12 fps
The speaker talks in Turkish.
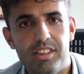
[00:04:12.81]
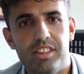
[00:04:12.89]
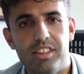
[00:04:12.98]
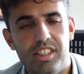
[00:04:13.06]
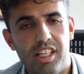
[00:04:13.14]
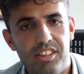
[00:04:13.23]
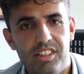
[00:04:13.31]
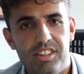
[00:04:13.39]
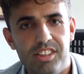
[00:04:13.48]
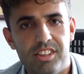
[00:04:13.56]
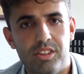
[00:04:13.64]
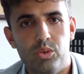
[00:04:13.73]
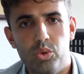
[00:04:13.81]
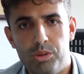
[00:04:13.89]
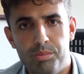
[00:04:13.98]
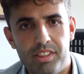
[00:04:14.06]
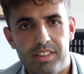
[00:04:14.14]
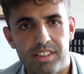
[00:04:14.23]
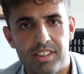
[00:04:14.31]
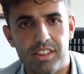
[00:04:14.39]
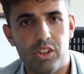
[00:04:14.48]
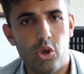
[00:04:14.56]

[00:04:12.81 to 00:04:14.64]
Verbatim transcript: e, kent haritası, turizm haritası,